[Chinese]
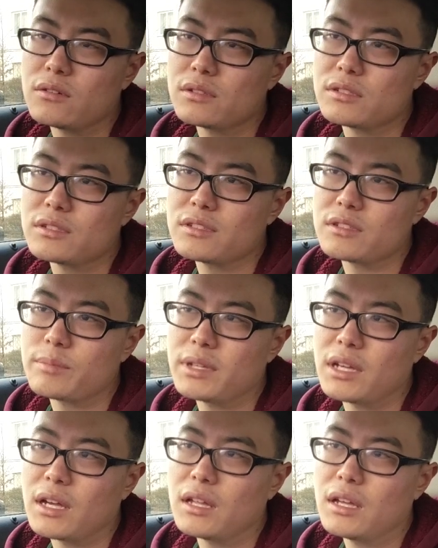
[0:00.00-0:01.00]
或者是政治
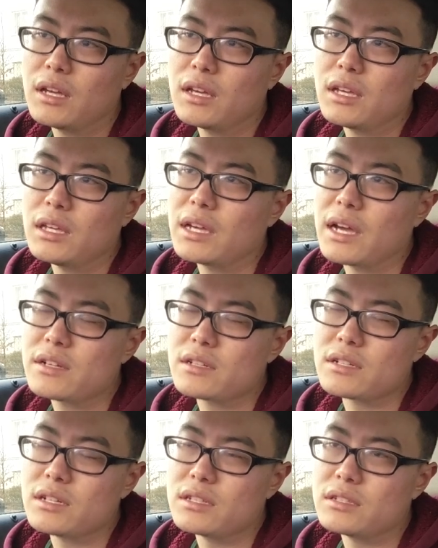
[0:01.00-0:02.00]
避难，一开
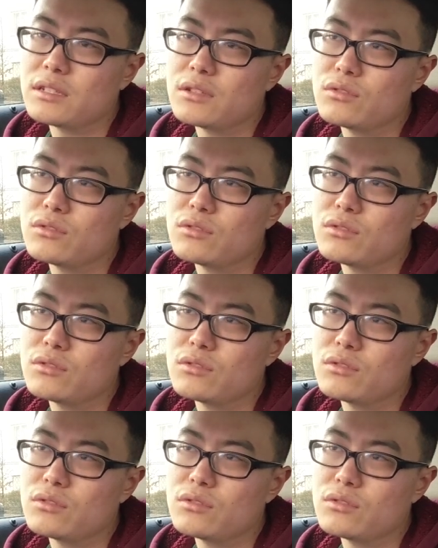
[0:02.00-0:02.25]
始是可行的。